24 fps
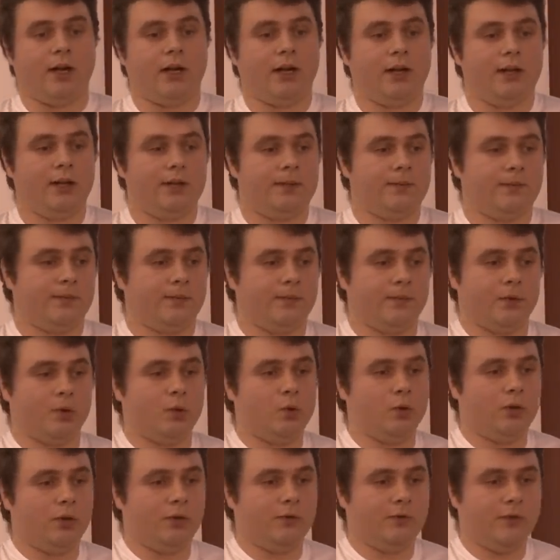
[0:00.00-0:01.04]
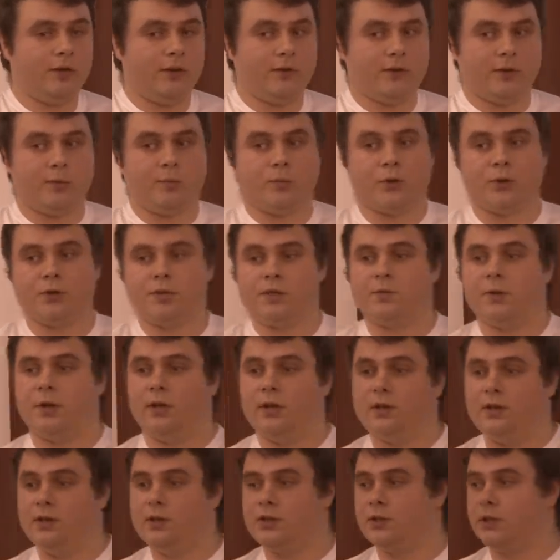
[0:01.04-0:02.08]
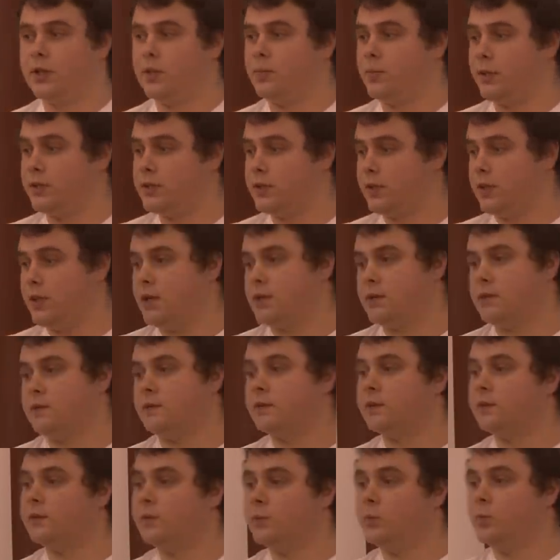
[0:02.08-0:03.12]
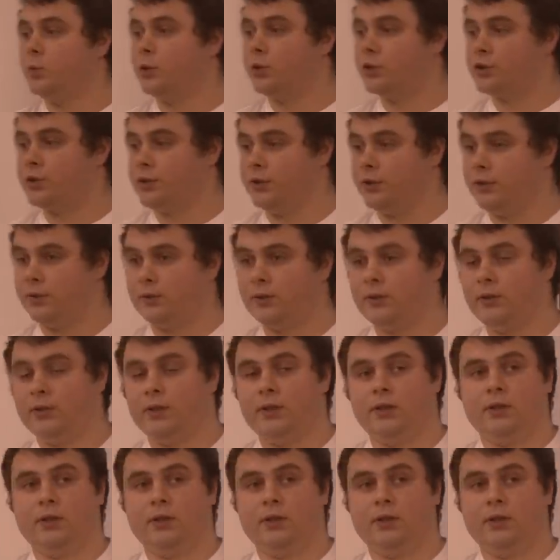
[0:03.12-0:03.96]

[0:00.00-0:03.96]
А Google Wear вам просто периодически подсказывает, и вы можете